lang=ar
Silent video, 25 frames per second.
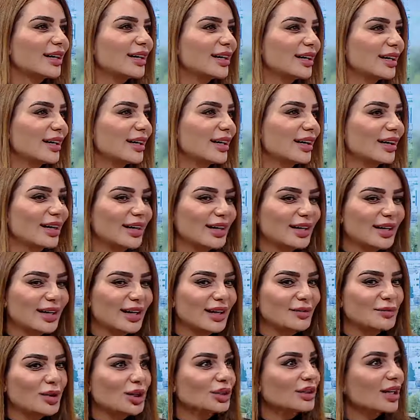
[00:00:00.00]

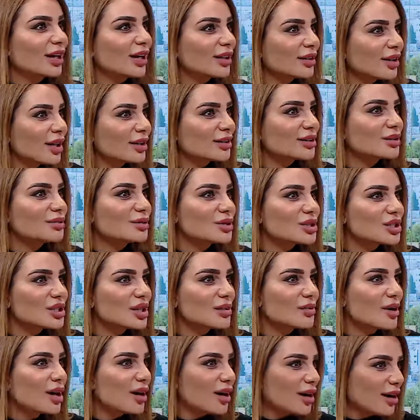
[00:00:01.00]
آه، معتقدات
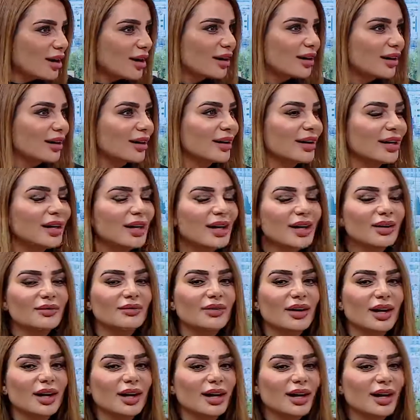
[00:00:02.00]
المجتمع اه
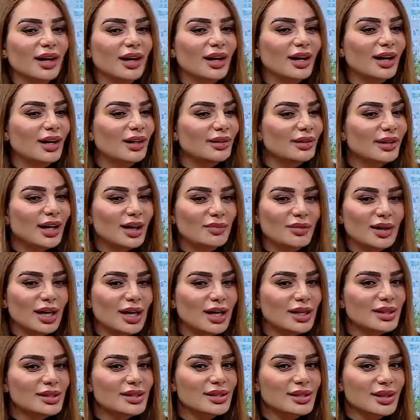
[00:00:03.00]
فلا
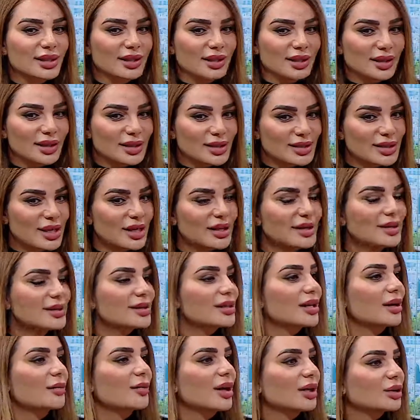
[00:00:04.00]
بالعكس اذا
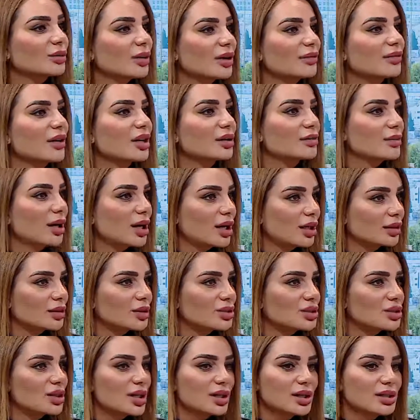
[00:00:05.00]
انت ما توافقت مع هذا
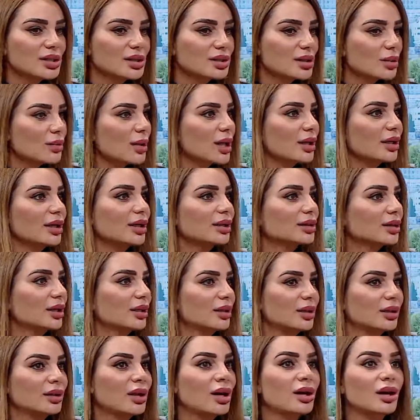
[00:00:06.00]
الشخص طوالي يقطع
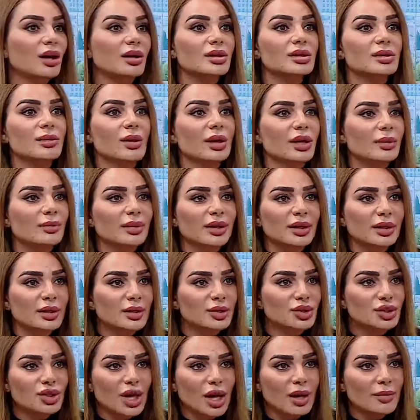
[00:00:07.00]
العلاقه سواء
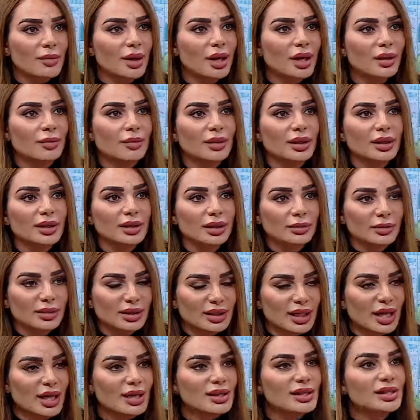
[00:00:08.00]
بالجامعه
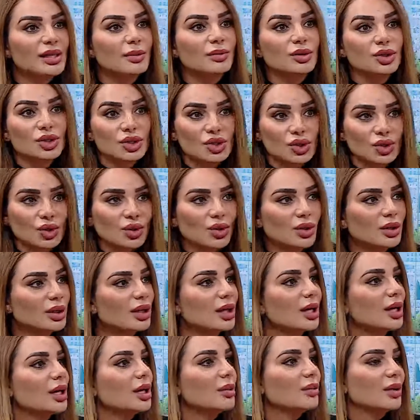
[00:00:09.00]
بالدراسه بالشغل
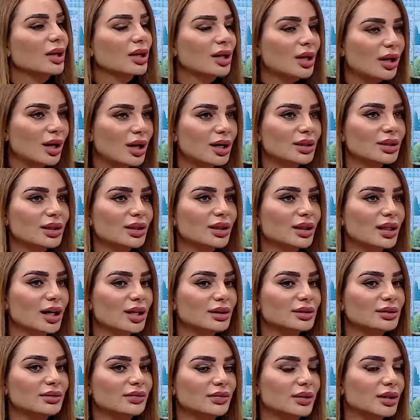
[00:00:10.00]
بعلاقاتك
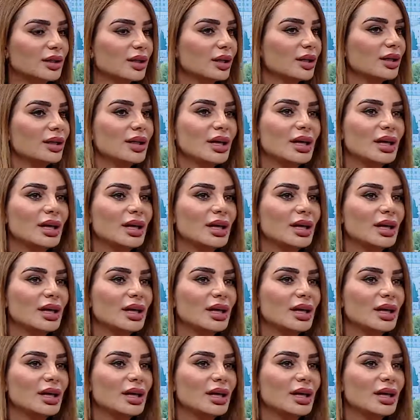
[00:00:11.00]
العاطفيه